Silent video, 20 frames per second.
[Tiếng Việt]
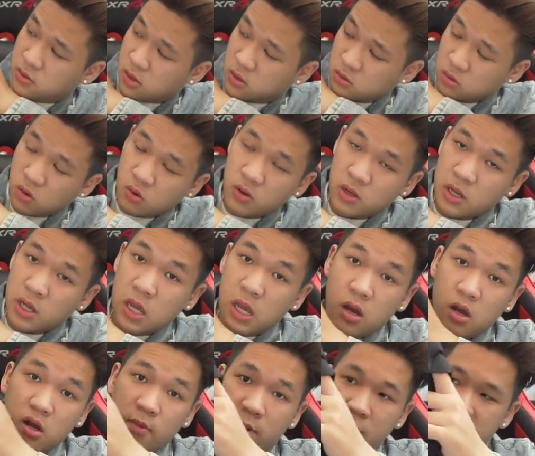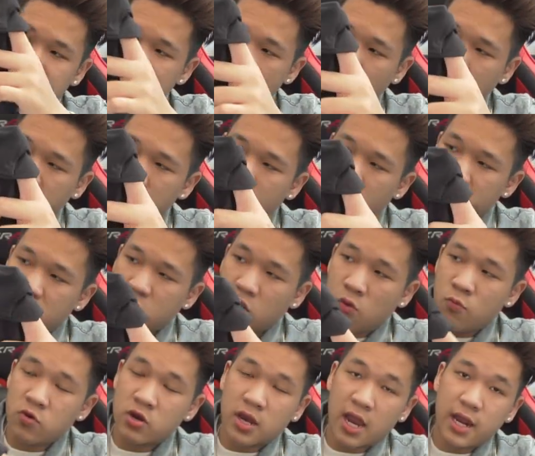thường thôi ở mặt sau thì nó sẽ
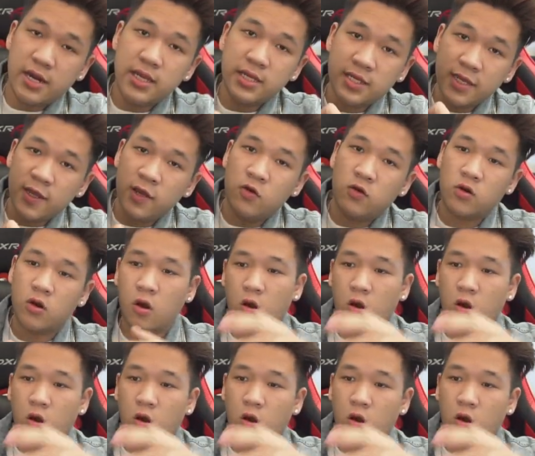có một cái detail